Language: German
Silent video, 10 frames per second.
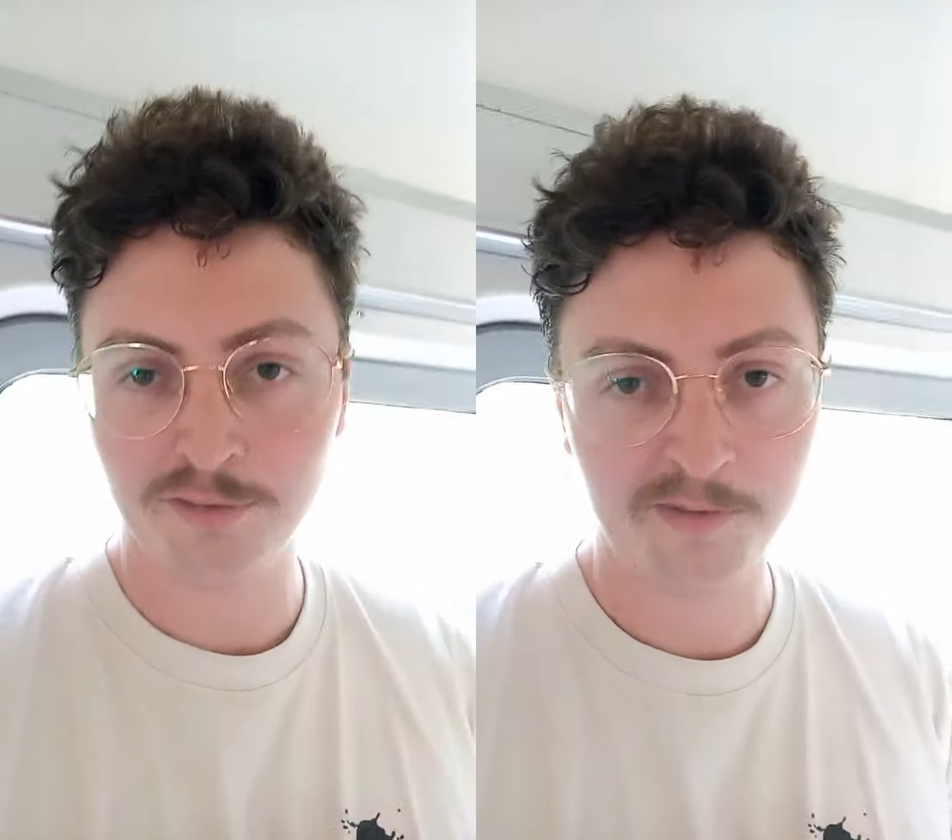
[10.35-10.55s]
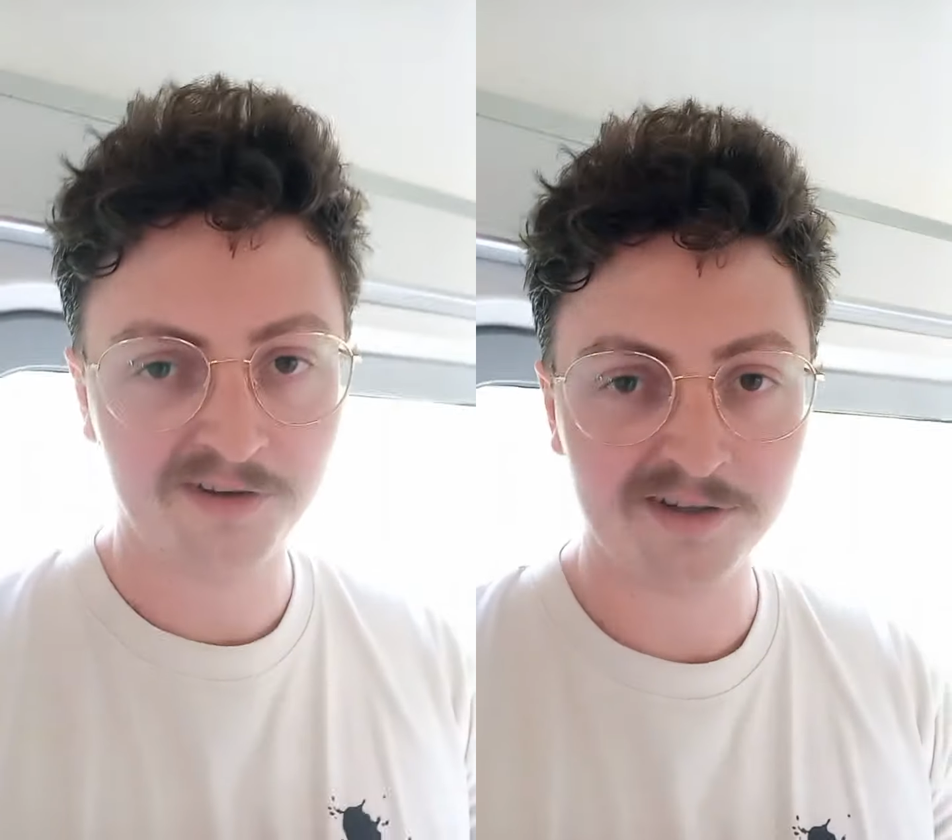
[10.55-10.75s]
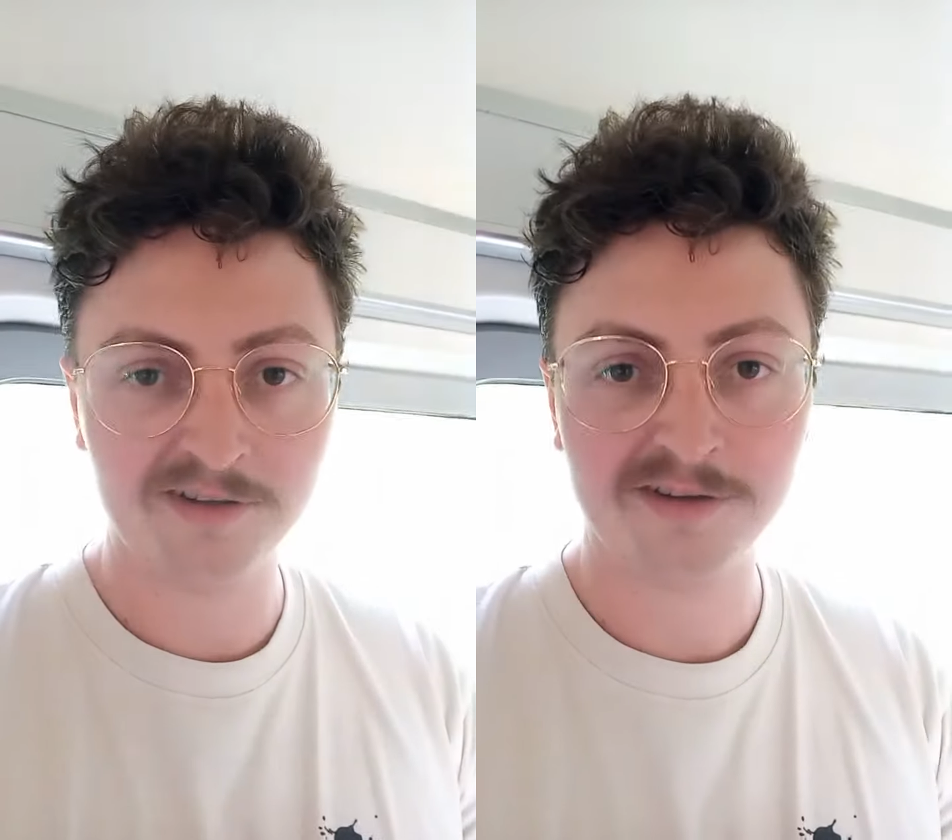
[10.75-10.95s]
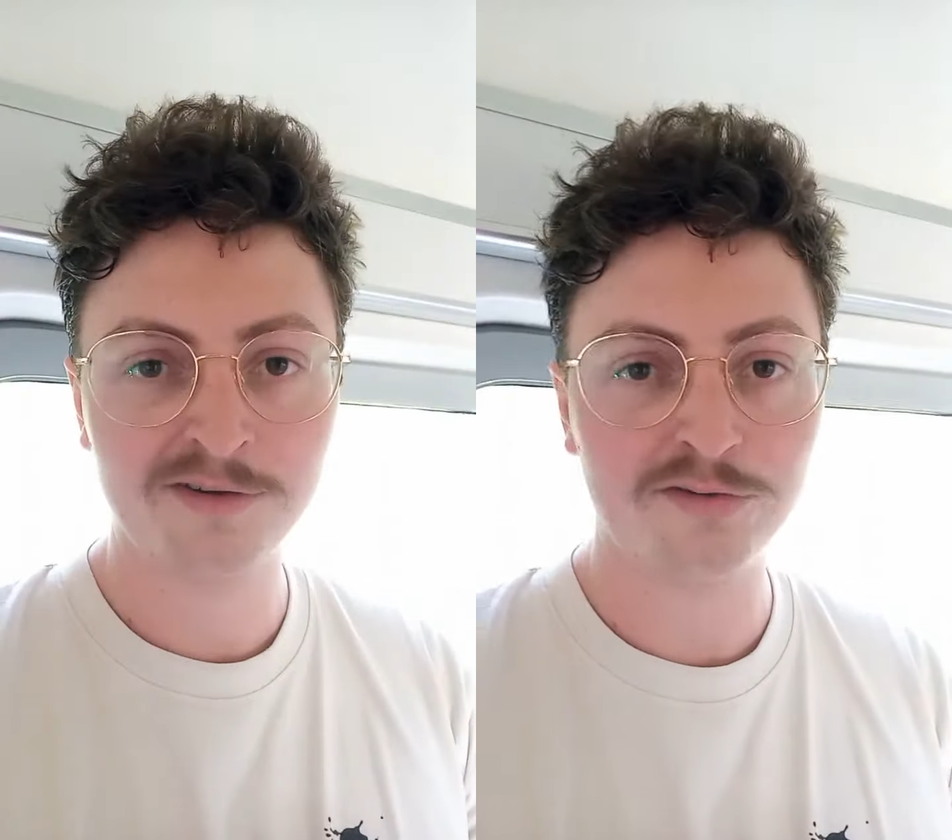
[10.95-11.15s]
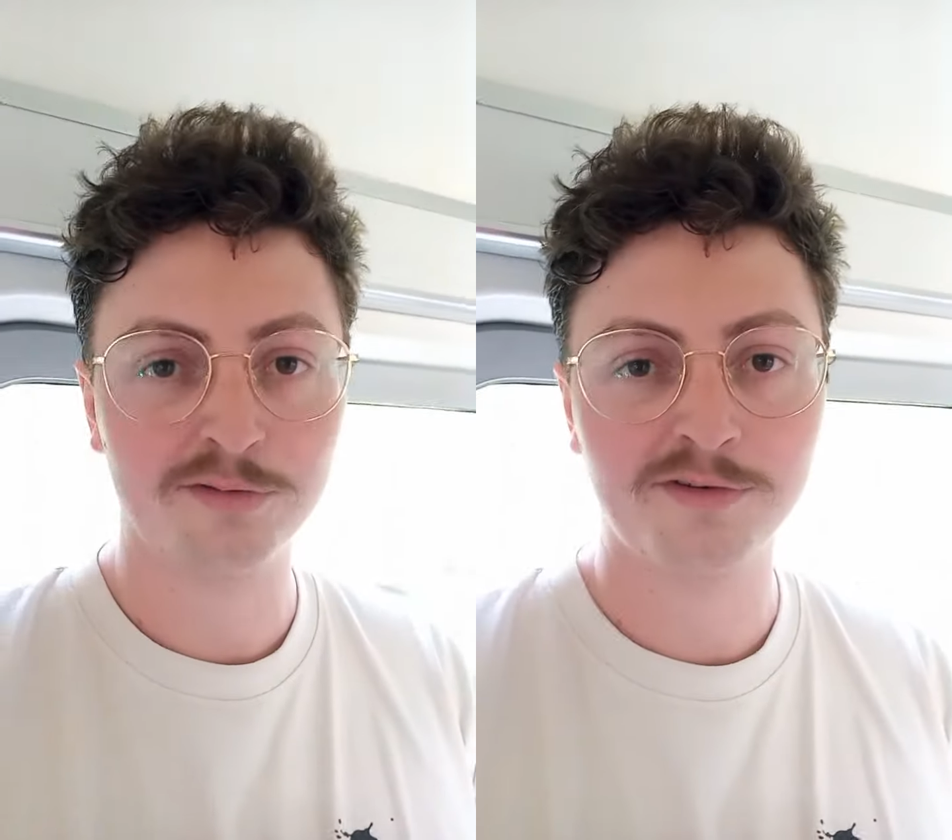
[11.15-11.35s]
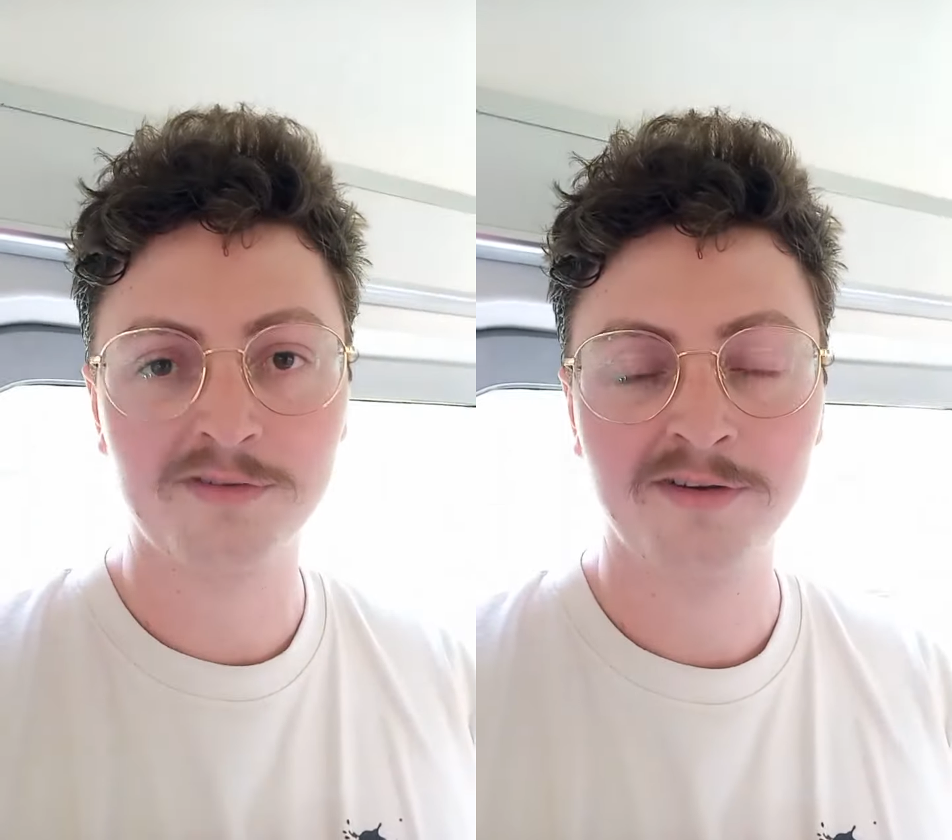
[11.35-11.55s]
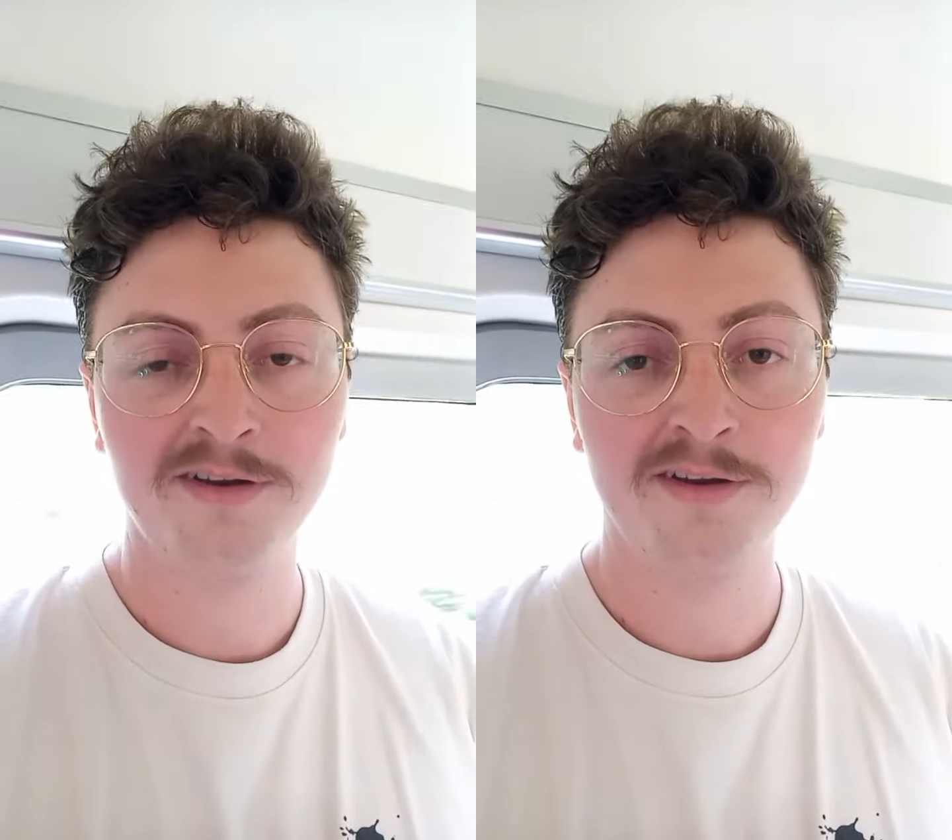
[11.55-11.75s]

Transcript: nochmal weitergeleitet und